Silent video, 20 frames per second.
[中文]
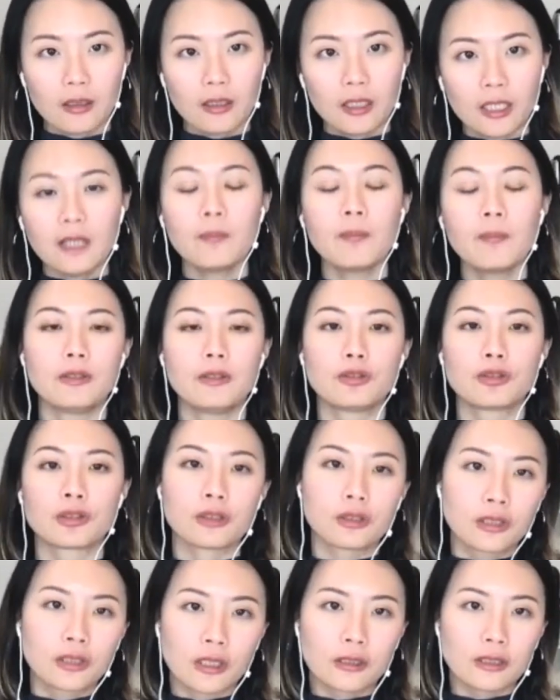一门就是
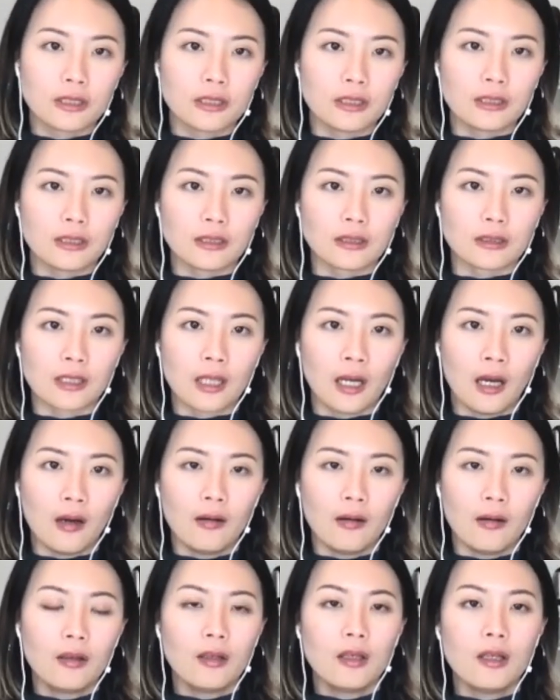设计思考，
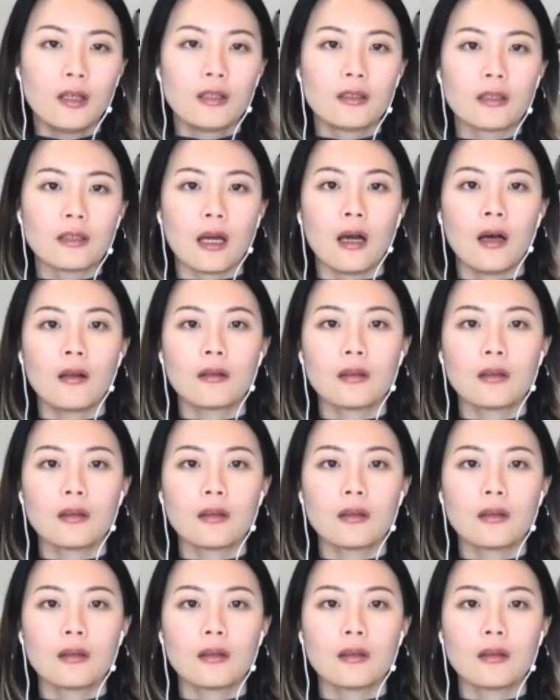然后